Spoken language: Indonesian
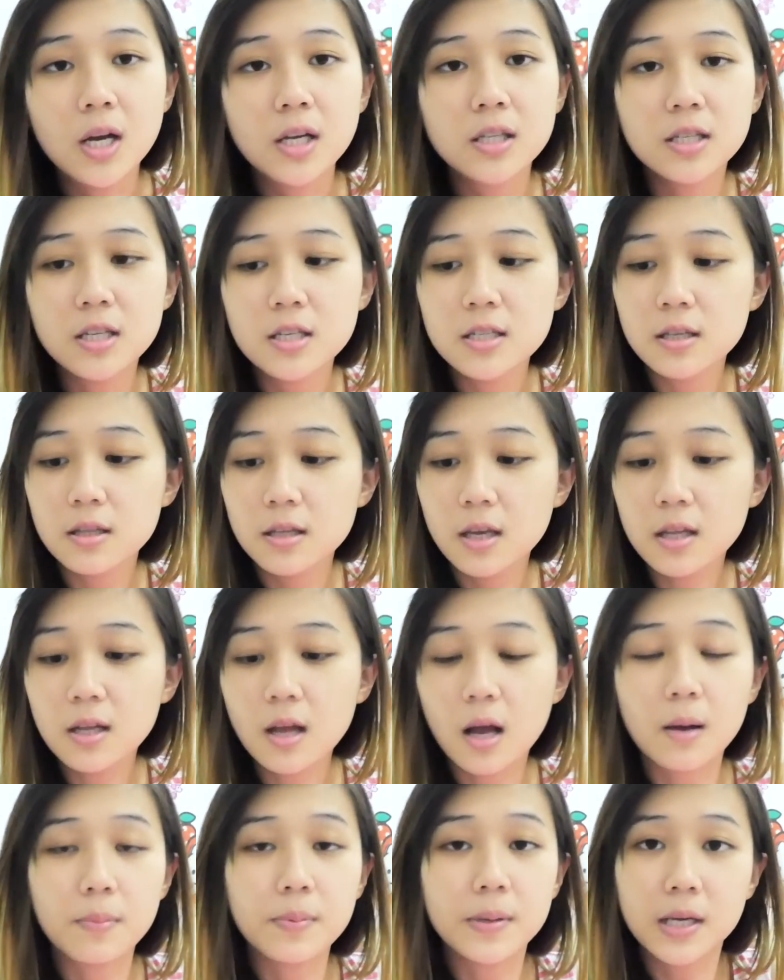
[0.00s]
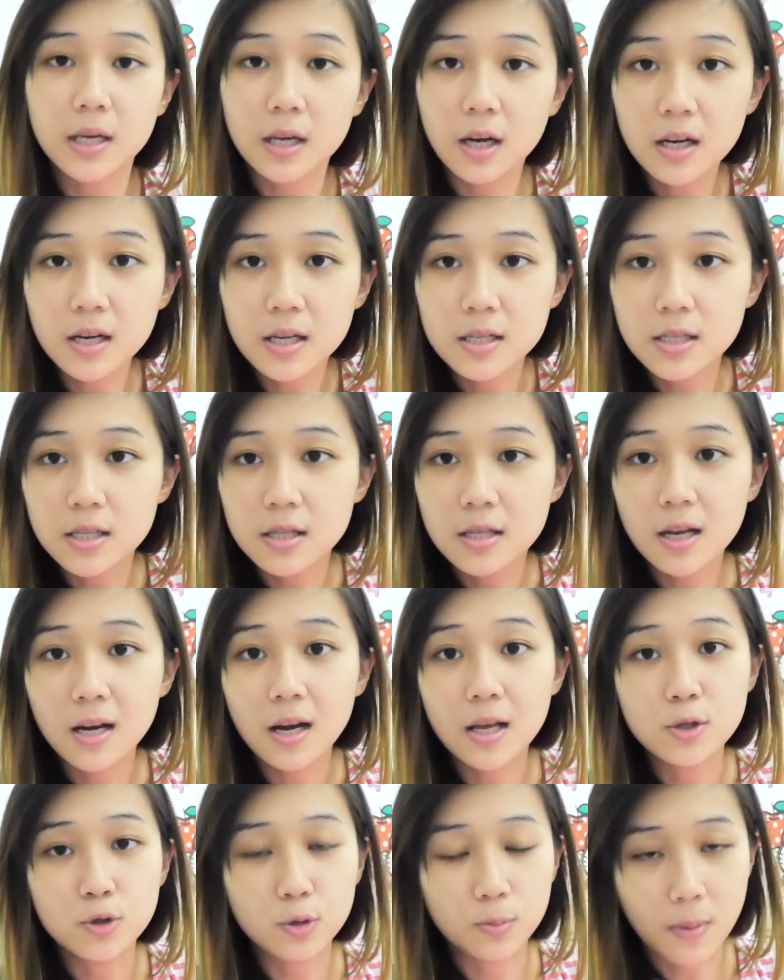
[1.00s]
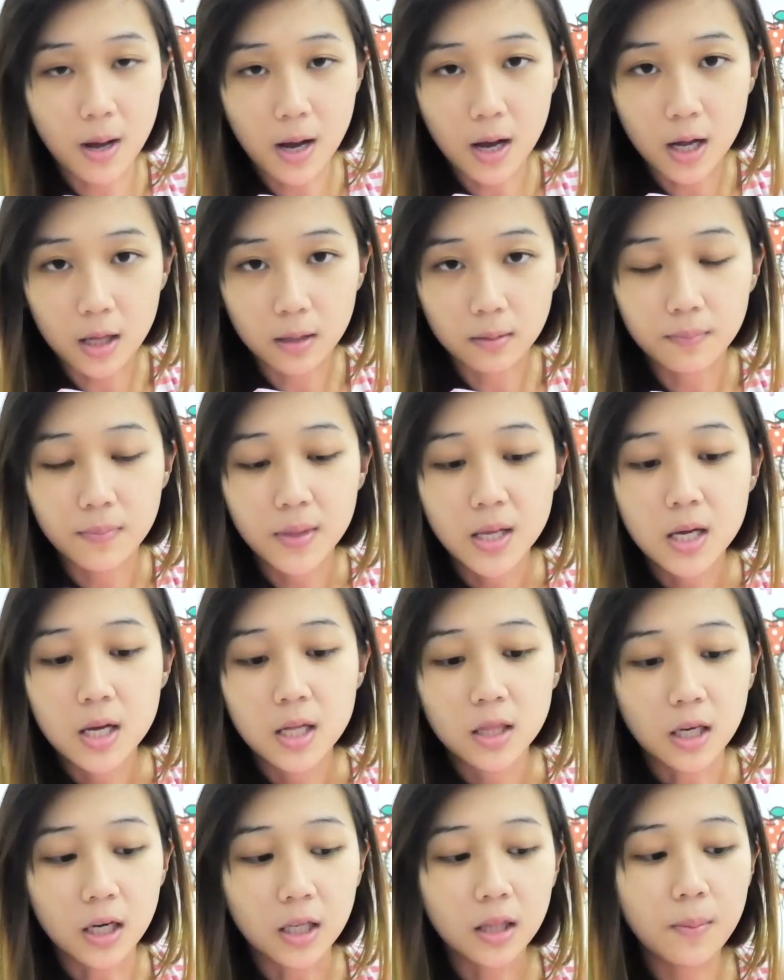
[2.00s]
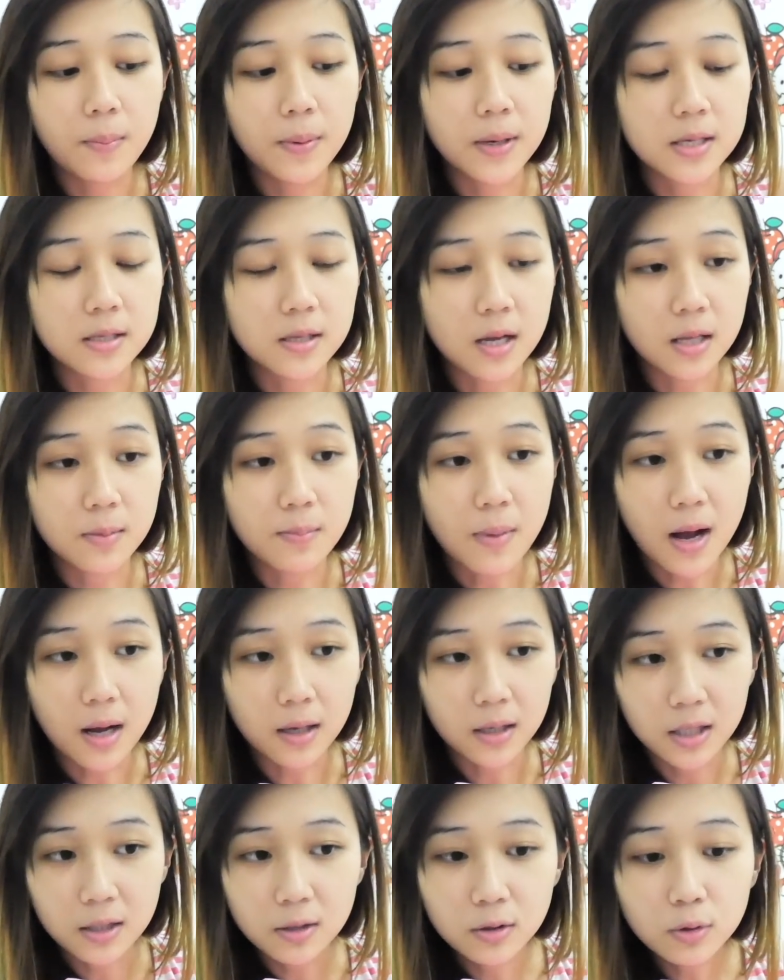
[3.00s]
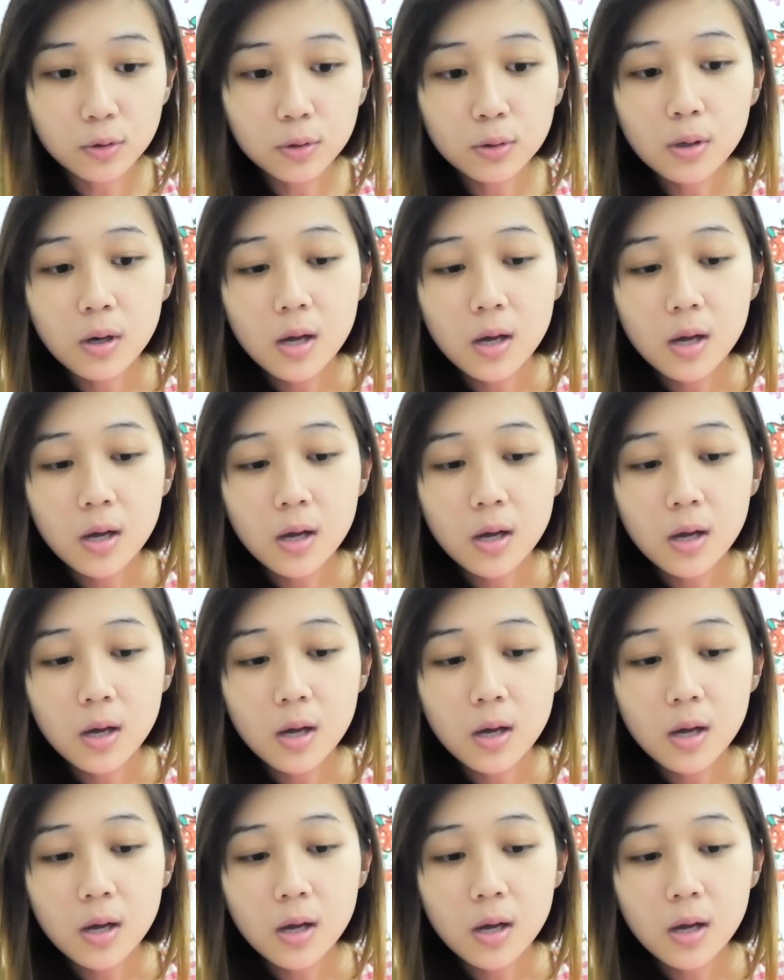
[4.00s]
jadi Sindian nggak kepikiran dan Sindian lanjut makan ternyata pada saat makan itu